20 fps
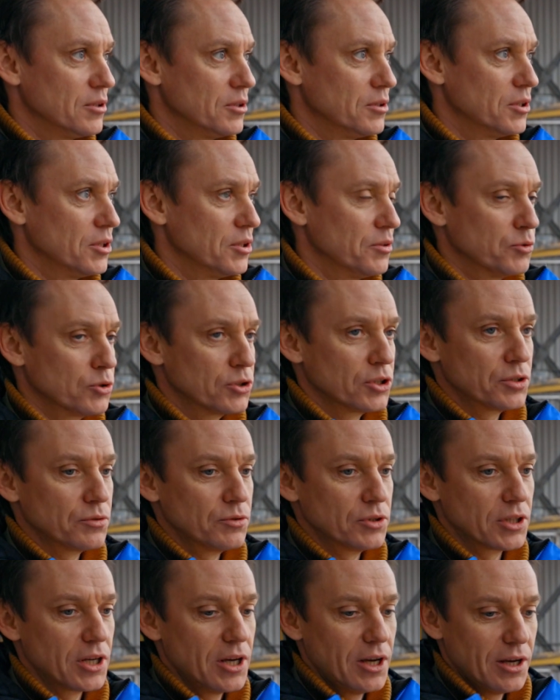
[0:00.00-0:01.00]
э, и, и вот это
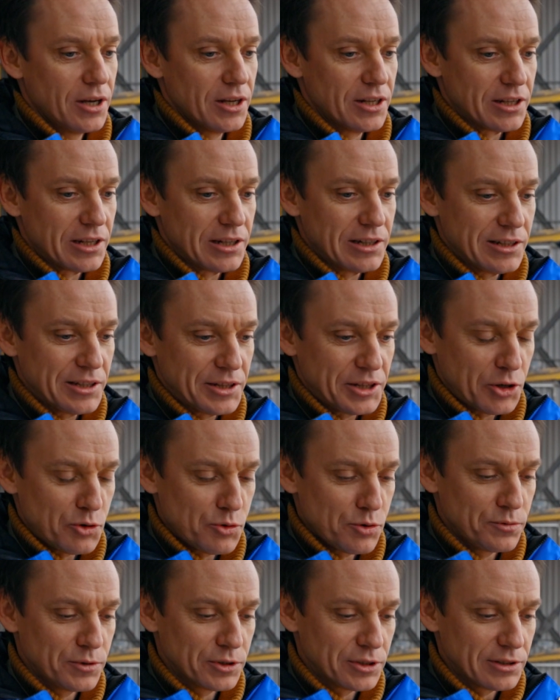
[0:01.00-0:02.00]
вот э,
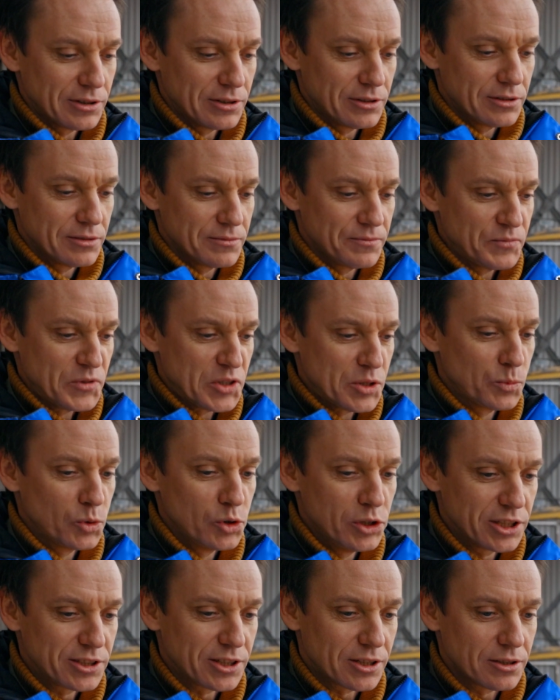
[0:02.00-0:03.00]
такой вот
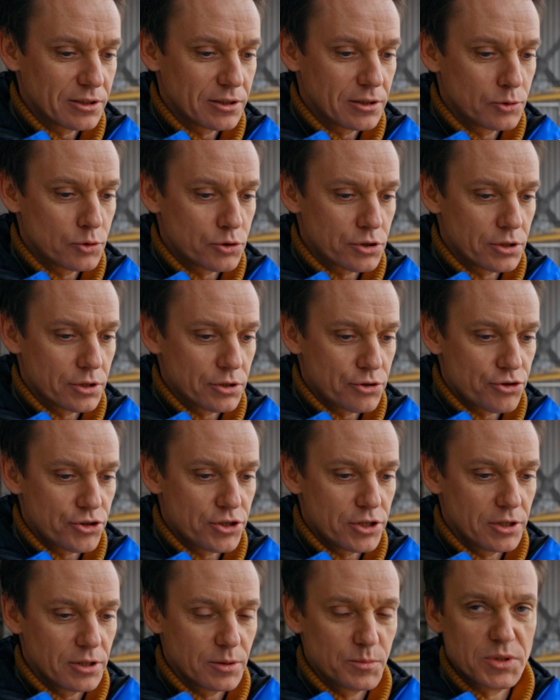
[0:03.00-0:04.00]
симуляторное ложное
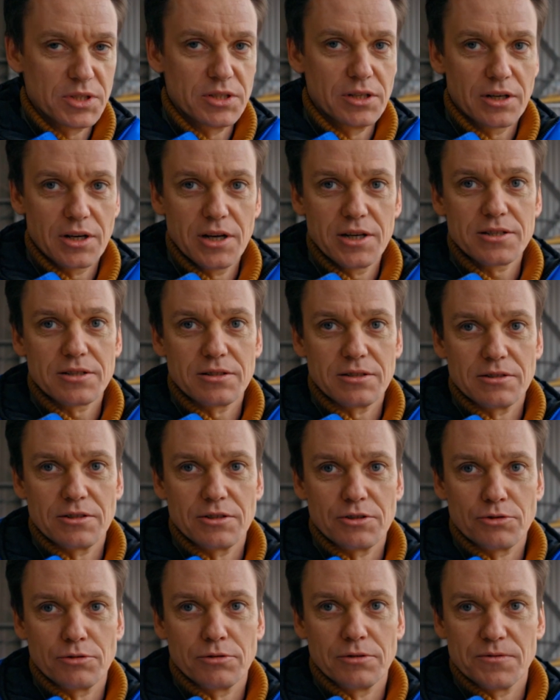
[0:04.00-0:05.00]
ощущение безнаказанности,
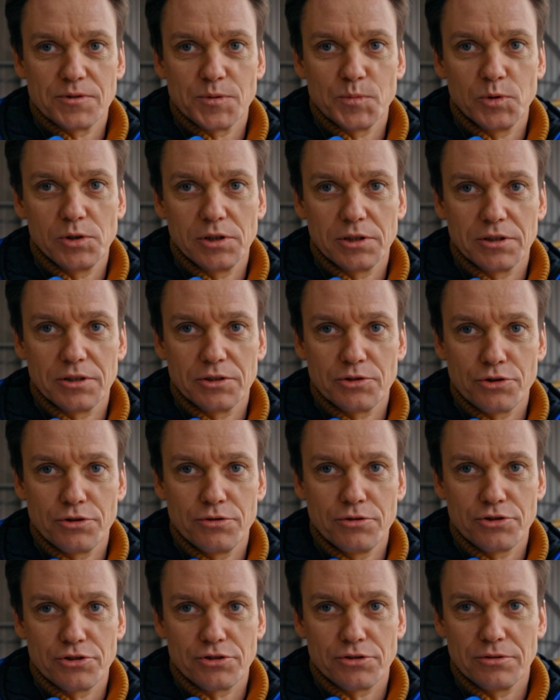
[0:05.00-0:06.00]
что ты в симуляторе что
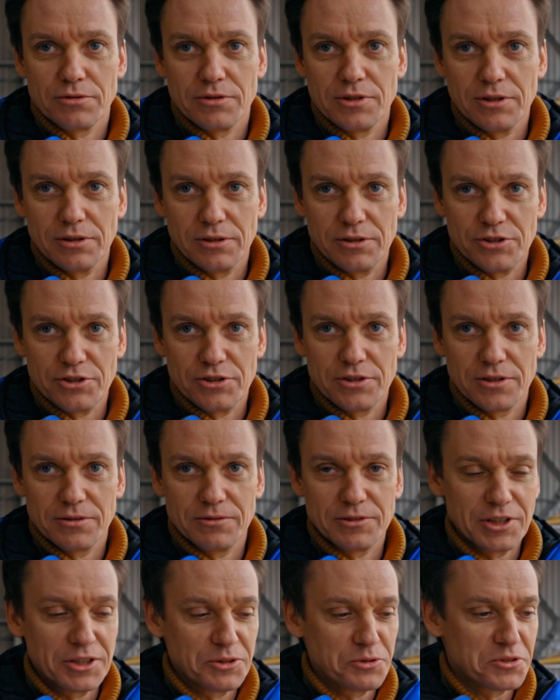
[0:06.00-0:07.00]
хочешь, что и делаешь, да,
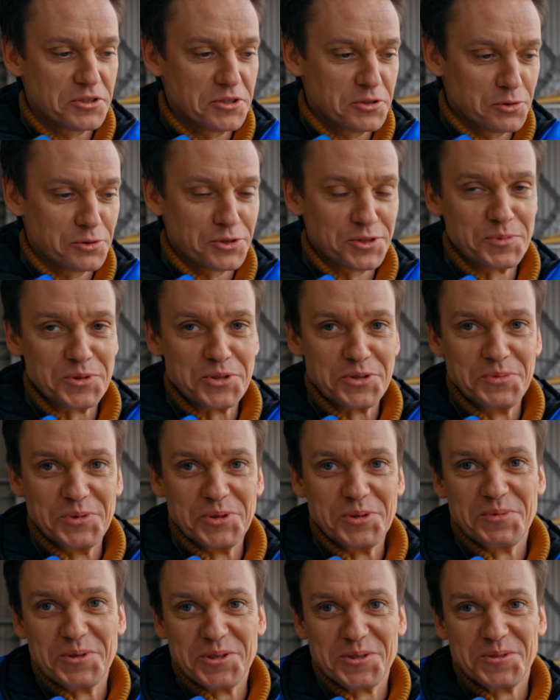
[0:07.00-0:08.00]
вот оно здесь тоже
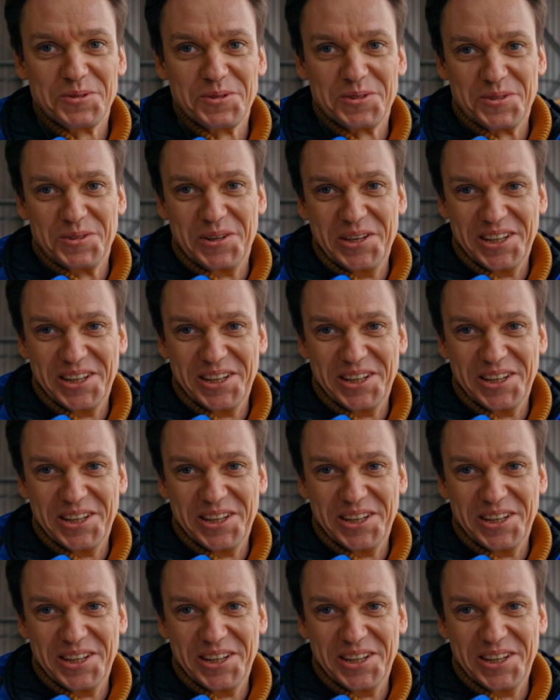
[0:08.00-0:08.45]
почему-то присутствует.